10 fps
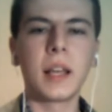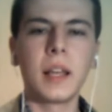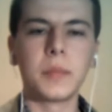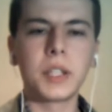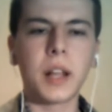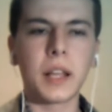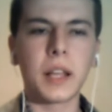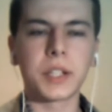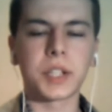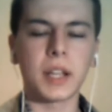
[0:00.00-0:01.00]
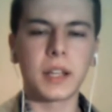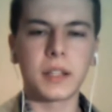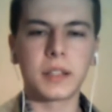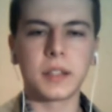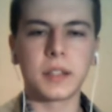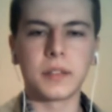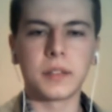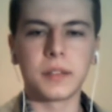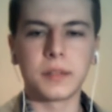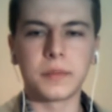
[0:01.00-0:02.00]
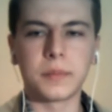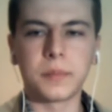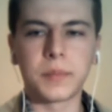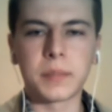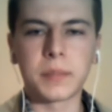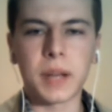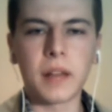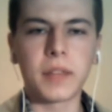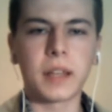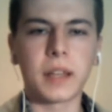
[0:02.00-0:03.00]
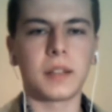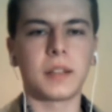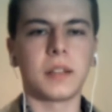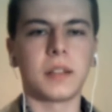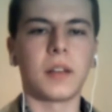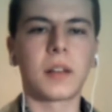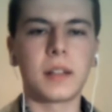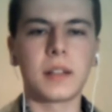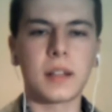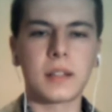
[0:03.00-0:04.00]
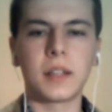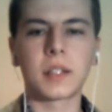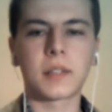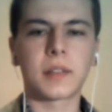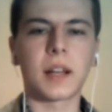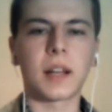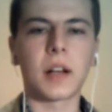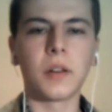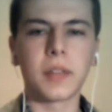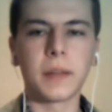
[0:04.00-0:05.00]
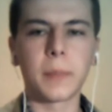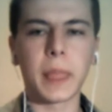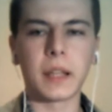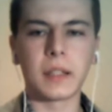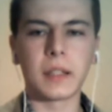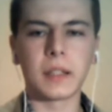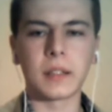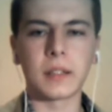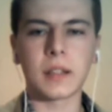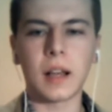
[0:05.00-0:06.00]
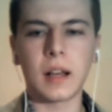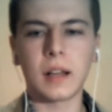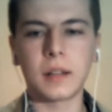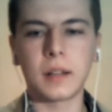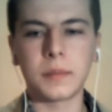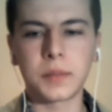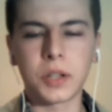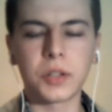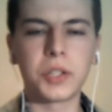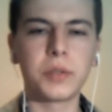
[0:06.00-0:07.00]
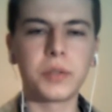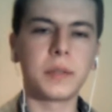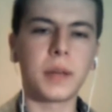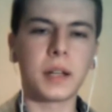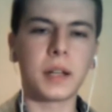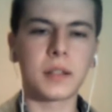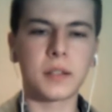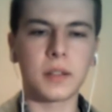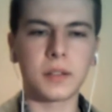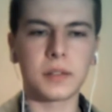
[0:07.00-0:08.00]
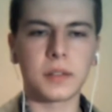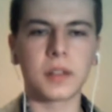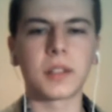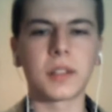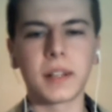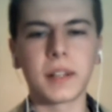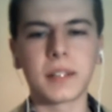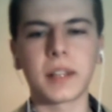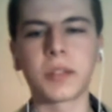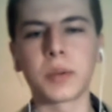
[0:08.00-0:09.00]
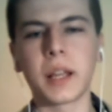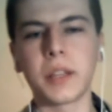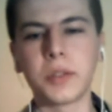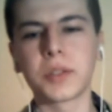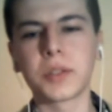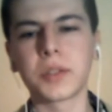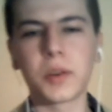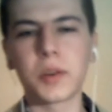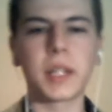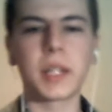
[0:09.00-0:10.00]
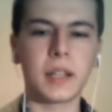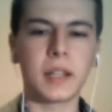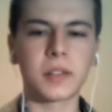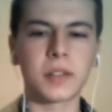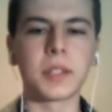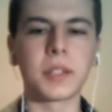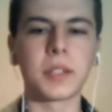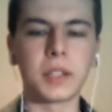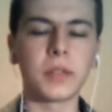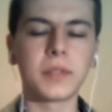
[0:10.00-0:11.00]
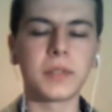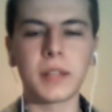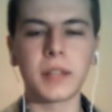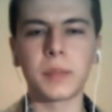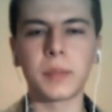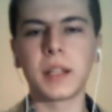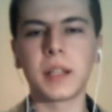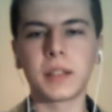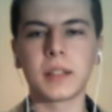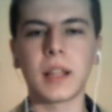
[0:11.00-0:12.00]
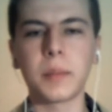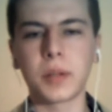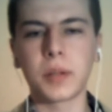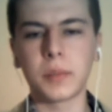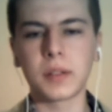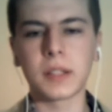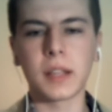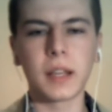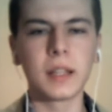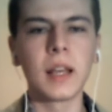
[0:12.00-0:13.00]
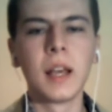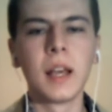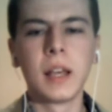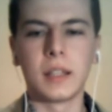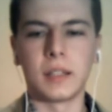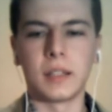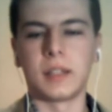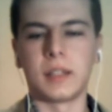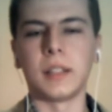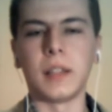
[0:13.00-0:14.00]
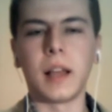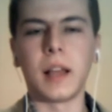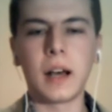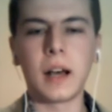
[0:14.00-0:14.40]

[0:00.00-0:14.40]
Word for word: Myślę, że y, w sprawie organizacji Igrzysk w Krakowie y, zaszkodziły bardzo kontrowersje, które już wokół niej narosły, czyli to wydawanie pieniędzy na promocję, y, na